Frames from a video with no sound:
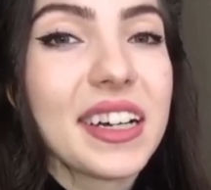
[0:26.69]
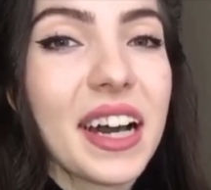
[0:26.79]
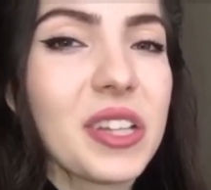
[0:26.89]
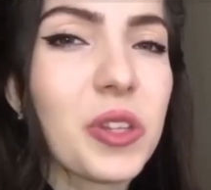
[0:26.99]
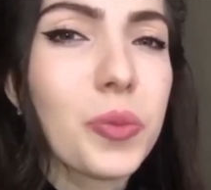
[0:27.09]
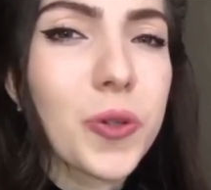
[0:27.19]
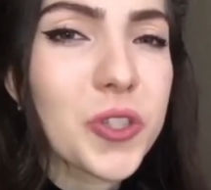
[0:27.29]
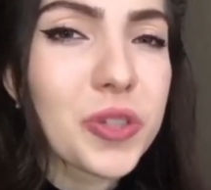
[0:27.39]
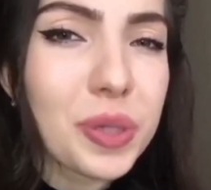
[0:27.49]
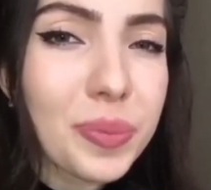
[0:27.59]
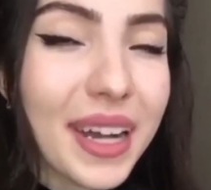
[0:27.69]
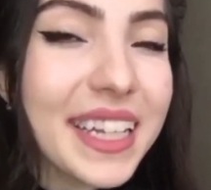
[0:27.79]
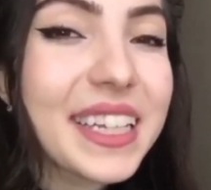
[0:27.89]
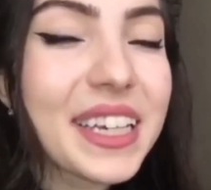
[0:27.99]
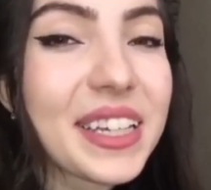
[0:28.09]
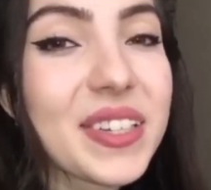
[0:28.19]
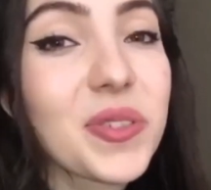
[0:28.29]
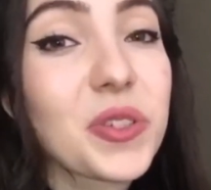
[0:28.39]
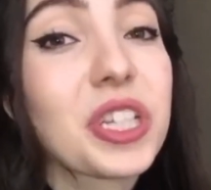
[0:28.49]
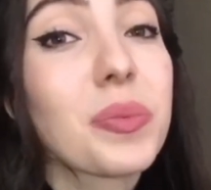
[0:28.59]
Они думают, что мы маленькие и нас
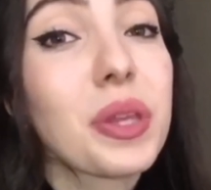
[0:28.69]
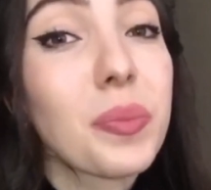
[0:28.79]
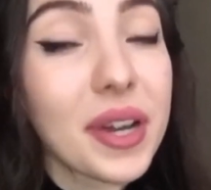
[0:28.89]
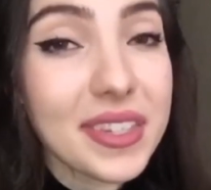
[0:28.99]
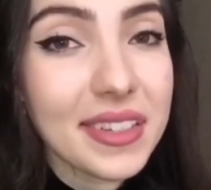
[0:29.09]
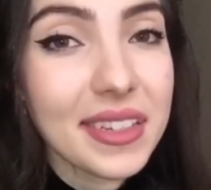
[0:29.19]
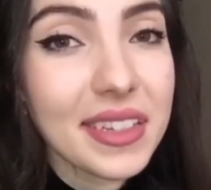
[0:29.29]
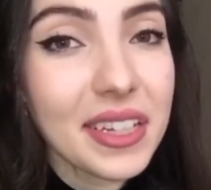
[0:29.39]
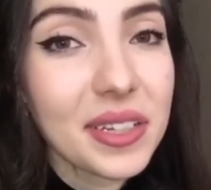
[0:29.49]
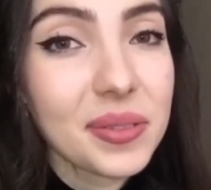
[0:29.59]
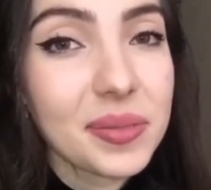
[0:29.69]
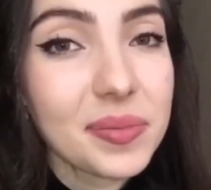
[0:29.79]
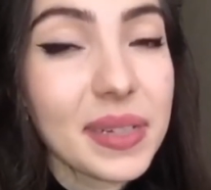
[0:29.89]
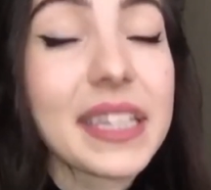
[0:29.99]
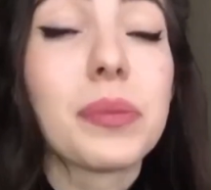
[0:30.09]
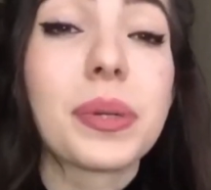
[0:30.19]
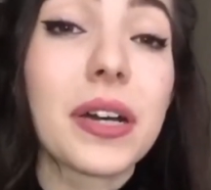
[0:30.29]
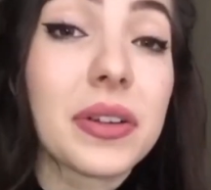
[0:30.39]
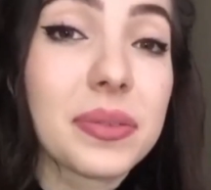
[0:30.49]
нужно обнимать. Они правы.